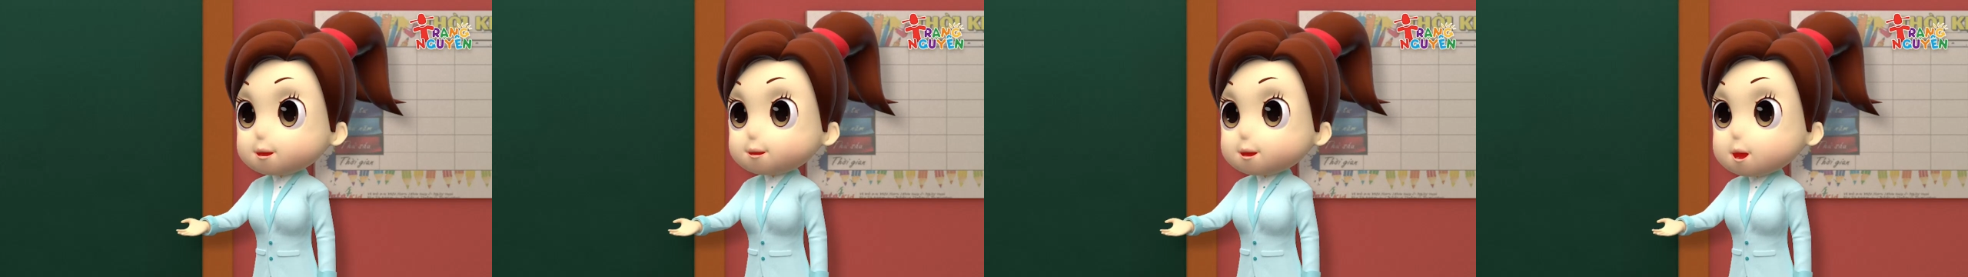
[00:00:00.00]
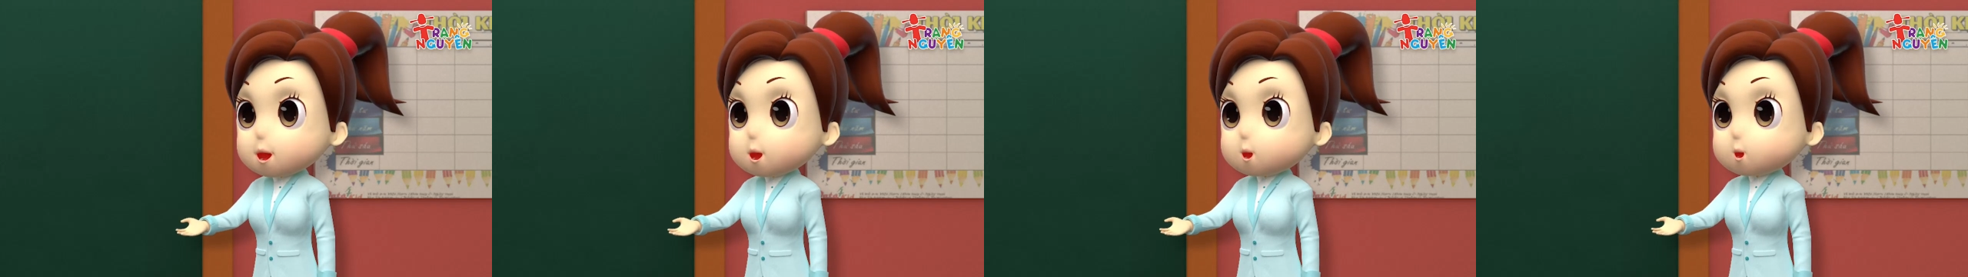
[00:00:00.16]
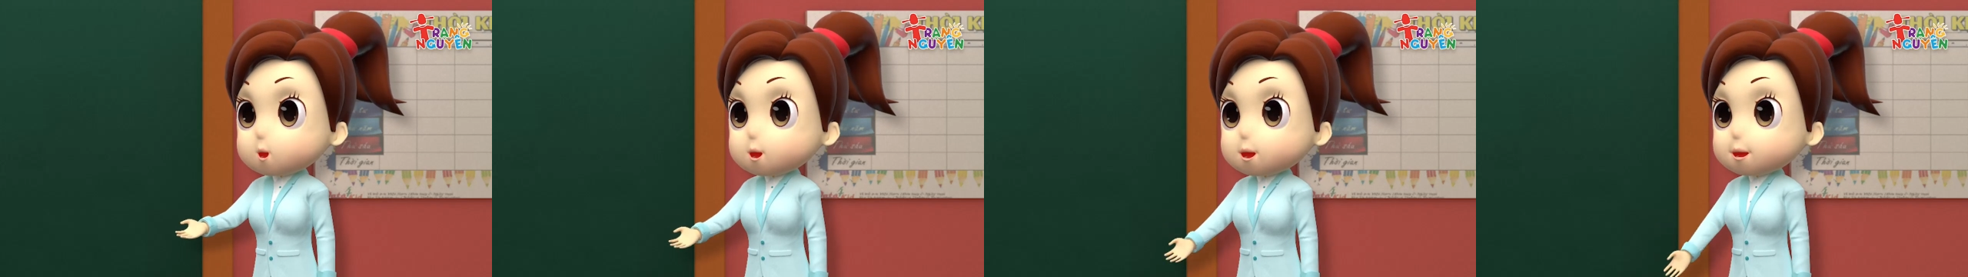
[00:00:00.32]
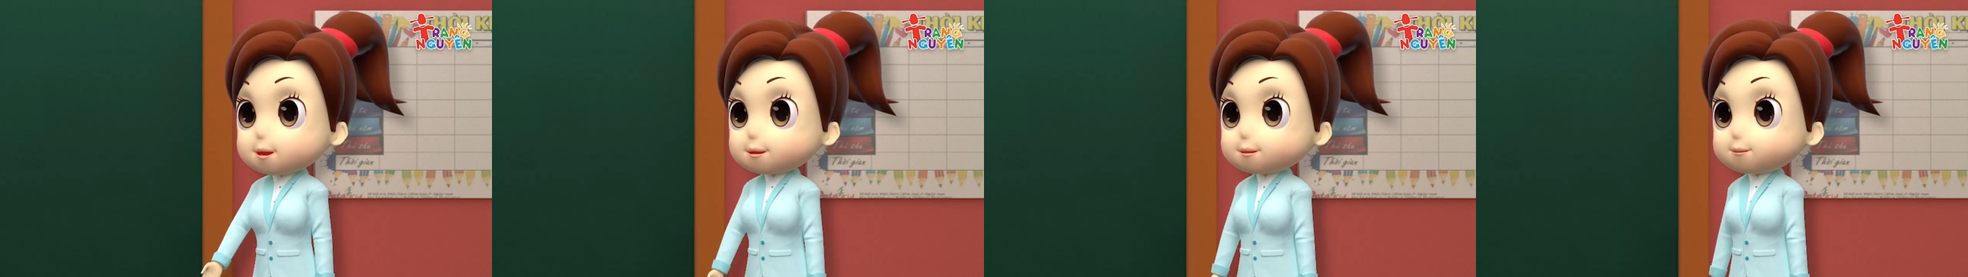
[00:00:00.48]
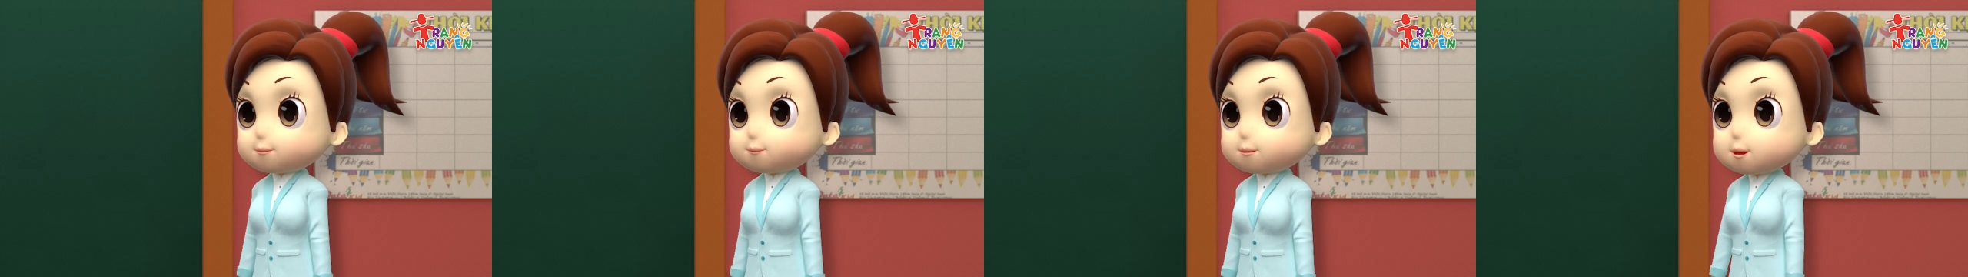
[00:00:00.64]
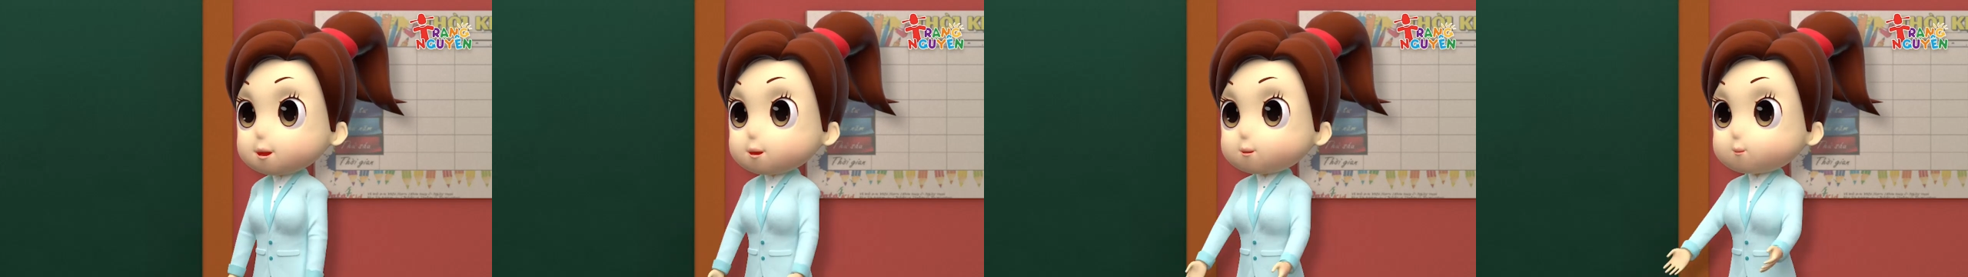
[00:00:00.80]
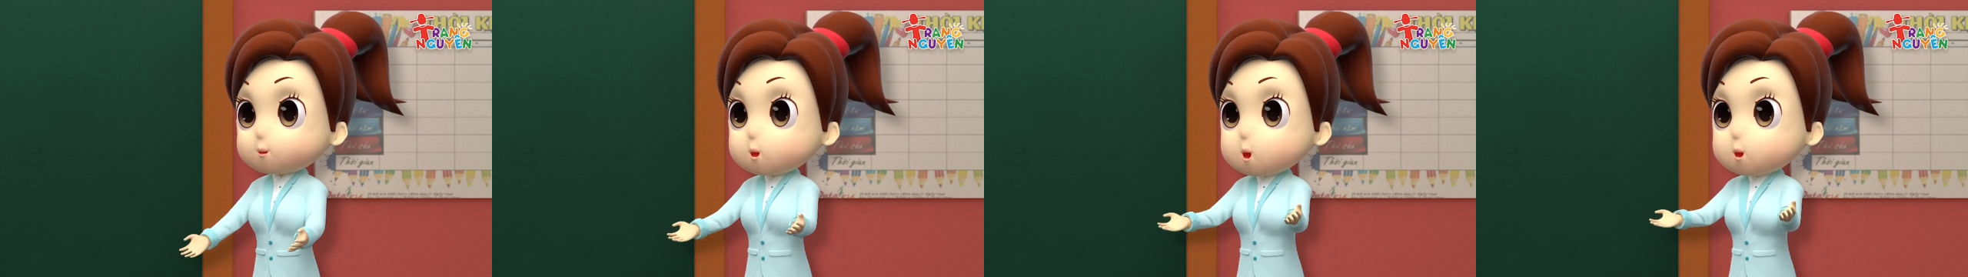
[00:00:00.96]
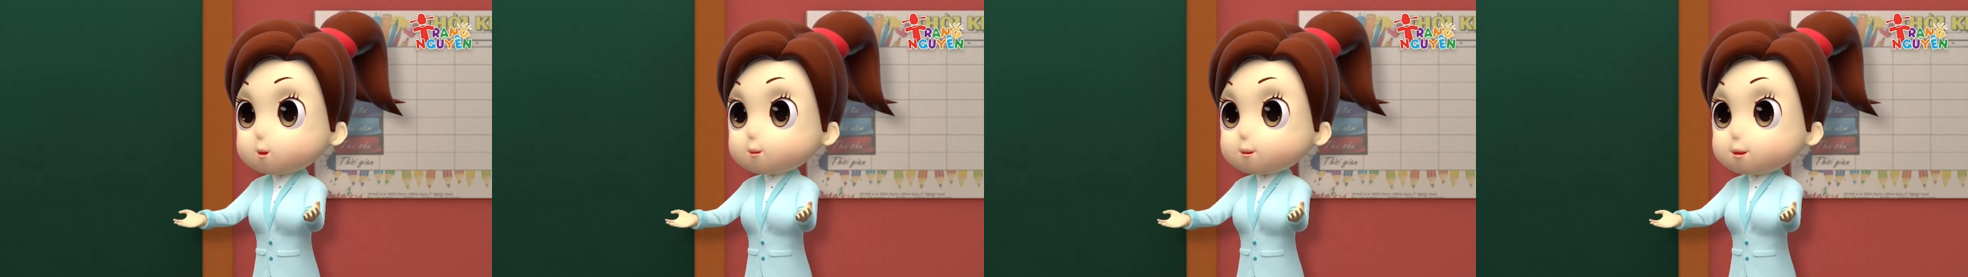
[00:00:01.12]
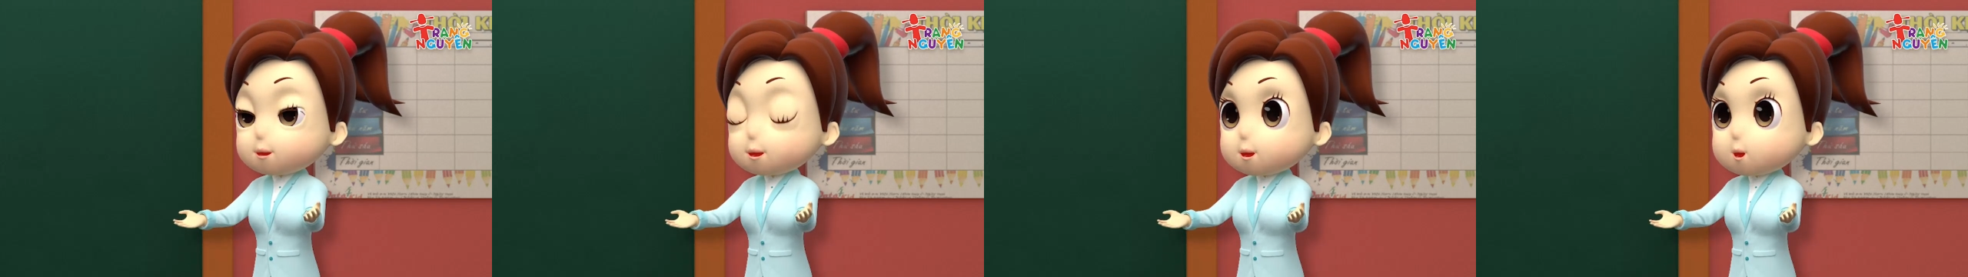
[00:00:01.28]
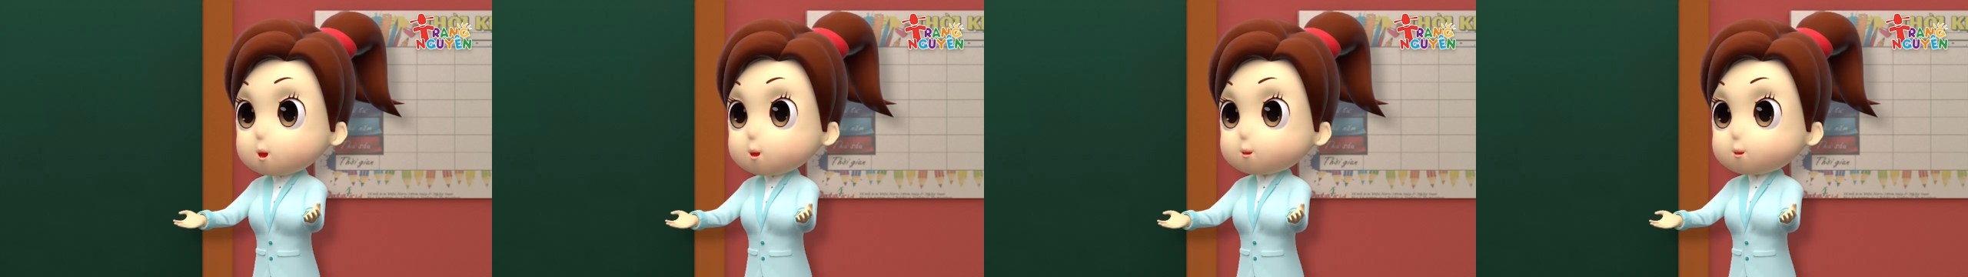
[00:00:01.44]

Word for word: Còn Chip tìm cho